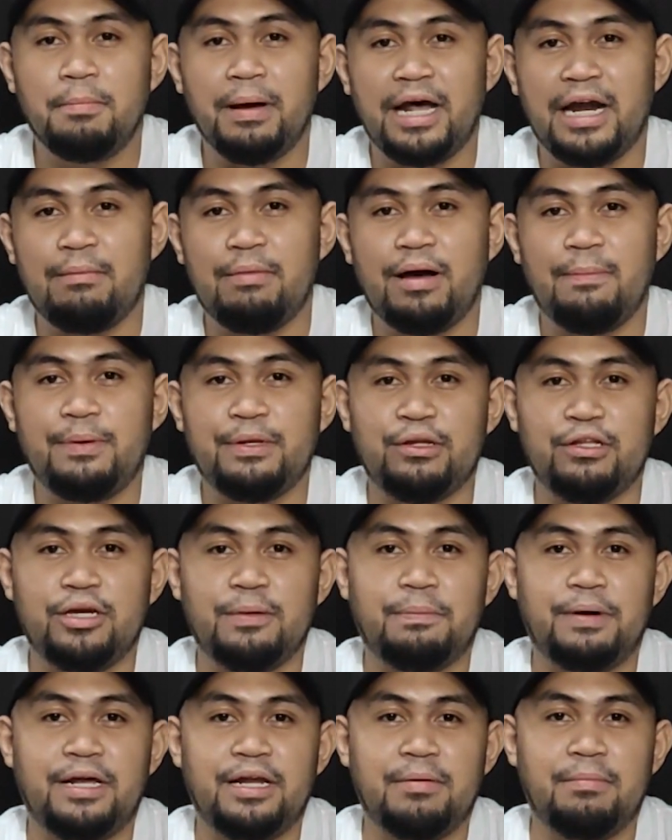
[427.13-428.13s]
para makapanood
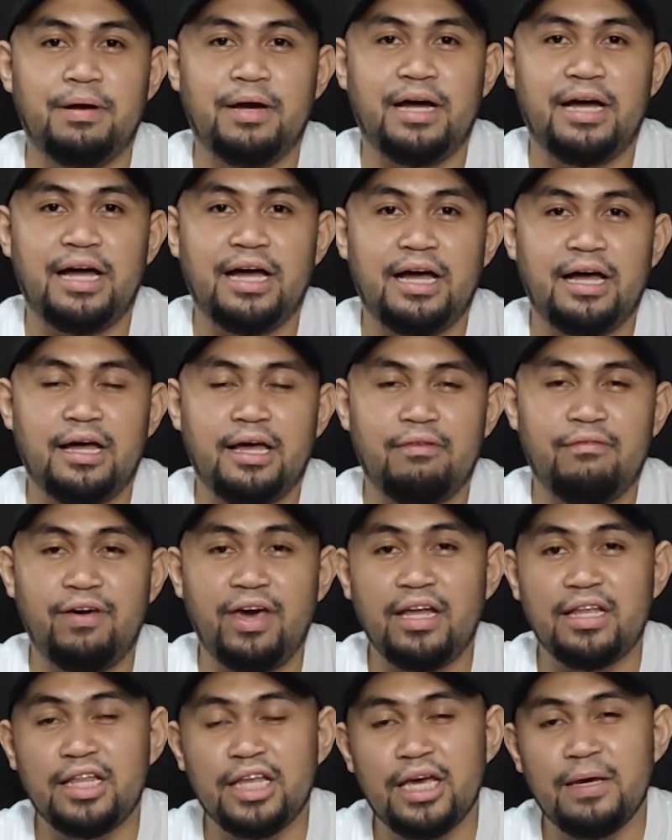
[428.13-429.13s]
ka pa ng mga
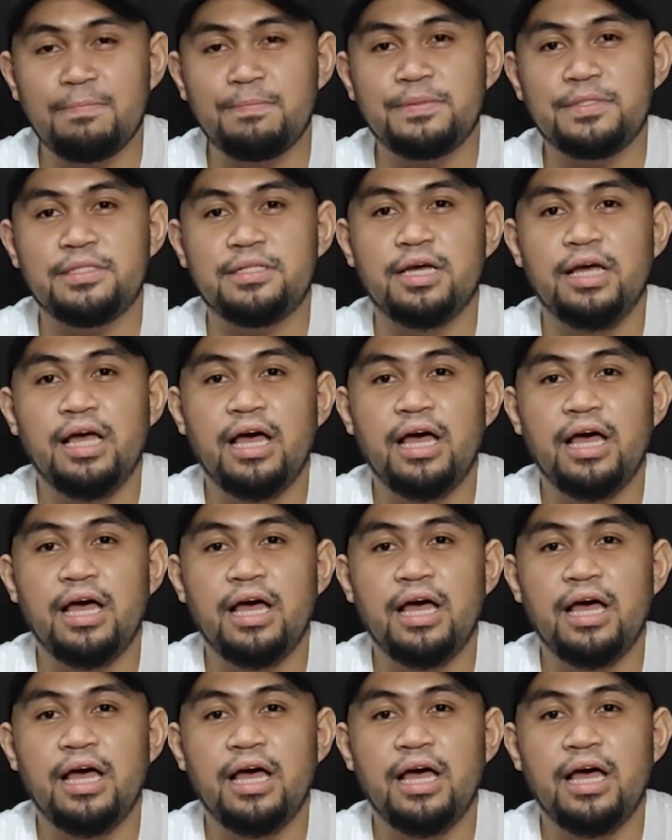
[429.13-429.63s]
effect tips,